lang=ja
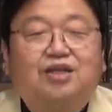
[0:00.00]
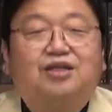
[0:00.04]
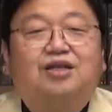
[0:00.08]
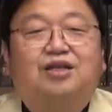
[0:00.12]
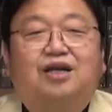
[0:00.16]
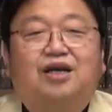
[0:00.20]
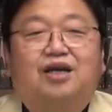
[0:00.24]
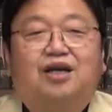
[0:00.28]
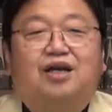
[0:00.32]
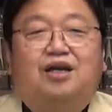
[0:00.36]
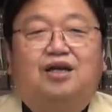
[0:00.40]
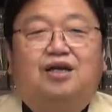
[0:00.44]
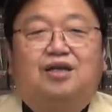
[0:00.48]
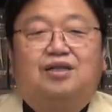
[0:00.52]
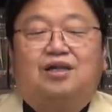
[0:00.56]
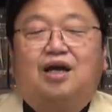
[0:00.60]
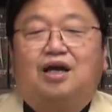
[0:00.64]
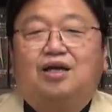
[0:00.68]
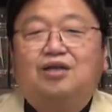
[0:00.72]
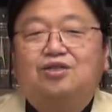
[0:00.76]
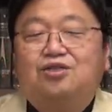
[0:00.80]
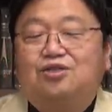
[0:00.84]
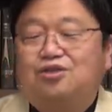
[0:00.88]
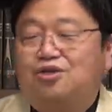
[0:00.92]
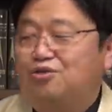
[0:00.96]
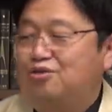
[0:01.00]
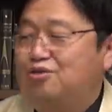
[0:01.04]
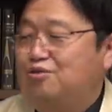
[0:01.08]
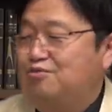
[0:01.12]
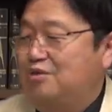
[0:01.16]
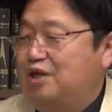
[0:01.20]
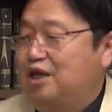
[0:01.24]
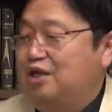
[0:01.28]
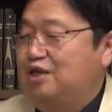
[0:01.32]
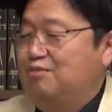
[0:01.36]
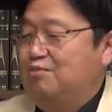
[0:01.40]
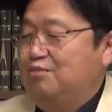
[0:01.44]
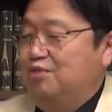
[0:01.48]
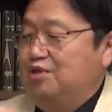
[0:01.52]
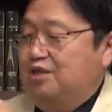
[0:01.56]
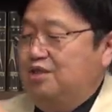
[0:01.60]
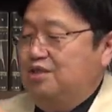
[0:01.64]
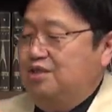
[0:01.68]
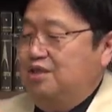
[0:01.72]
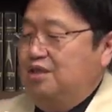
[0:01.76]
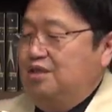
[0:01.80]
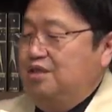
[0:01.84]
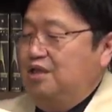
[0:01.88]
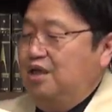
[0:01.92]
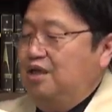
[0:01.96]
に炭治郎の村でもで
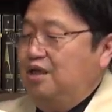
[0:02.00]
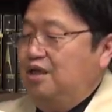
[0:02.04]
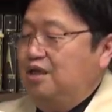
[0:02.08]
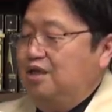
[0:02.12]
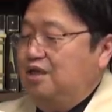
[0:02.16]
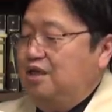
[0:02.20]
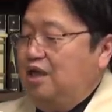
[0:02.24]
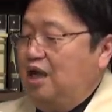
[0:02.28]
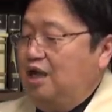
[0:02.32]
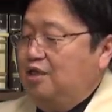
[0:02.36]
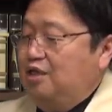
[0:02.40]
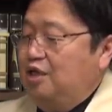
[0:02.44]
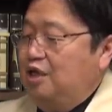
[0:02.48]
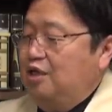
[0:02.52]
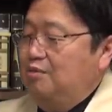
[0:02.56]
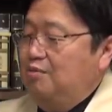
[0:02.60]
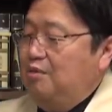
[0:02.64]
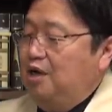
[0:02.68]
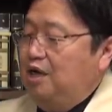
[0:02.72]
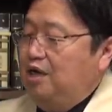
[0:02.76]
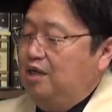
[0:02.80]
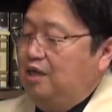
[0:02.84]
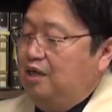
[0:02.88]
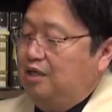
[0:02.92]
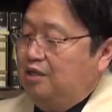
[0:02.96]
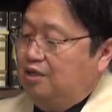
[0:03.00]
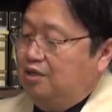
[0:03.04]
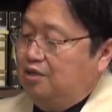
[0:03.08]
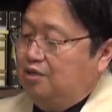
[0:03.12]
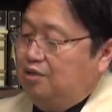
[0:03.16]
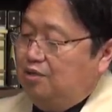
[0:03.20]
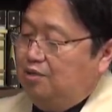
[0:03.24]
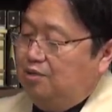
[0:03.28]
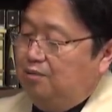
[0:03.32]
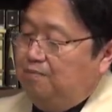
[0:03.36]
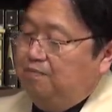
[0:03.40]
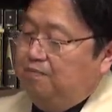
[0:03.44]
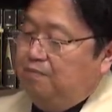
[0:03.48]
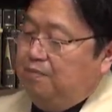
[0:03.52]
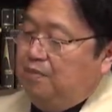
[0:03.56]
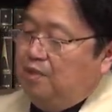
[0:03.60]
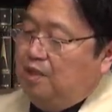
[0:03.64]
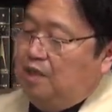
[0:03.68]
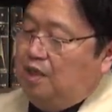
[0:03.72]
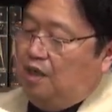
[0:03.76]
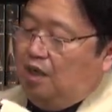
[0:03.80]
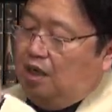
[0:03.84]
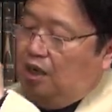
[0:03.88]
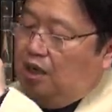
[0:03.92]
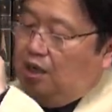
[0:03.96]
すね、電気って当たり前なんですよ。
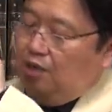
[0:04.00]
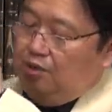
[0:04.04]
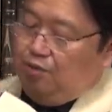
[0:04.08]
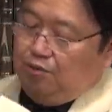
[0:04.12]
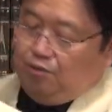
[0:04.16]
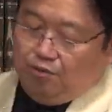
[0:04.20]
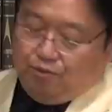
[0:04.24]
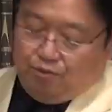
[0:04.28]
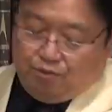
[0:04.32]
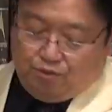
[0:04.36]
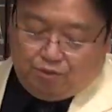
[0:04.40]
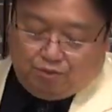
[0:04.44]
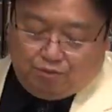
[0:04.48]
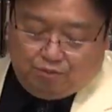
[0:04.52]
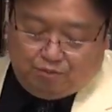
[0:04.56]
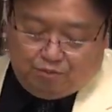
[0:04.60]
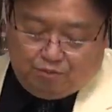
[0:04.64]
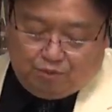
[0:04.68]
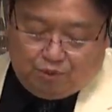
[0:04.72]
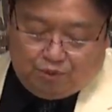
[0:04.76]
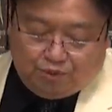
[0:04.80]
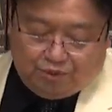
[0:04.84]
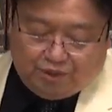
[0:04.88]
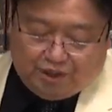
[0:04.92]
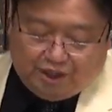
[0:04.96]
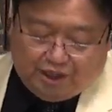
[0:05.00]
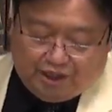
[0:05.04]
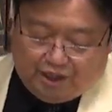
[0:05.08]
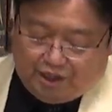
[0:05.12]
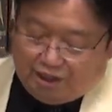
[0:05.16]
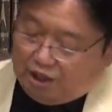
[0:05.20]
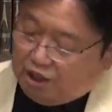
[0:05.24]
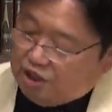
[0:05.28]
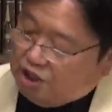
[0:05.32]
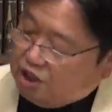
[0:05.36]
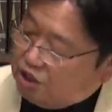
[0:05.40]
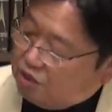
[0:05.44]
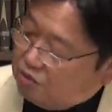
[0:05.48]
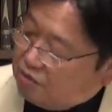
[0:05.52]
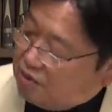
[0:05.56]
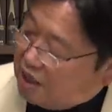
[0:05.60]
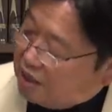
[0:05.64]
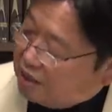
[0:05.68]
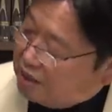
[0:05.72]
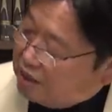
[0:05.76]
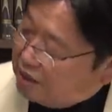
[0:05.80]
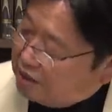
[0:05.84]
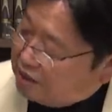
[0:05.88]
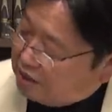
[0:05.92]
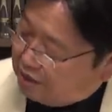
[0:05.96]
あの、もうね、1
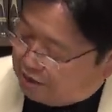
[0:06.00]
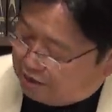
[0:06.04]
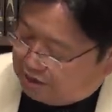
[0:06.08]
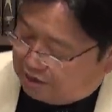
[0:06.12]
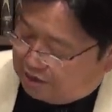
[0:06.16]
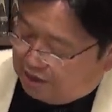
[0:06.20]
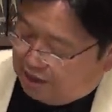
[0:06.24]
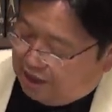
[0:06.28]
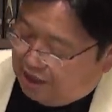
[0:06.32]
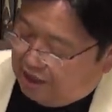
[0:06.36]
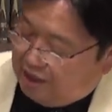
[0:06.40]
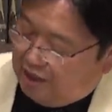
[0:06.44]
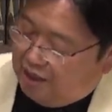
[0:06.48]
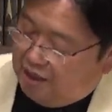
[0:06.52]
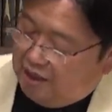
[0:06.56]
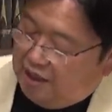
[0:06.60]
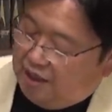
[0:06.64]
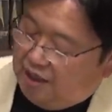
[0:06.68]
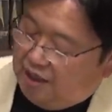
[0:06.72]
話でですね、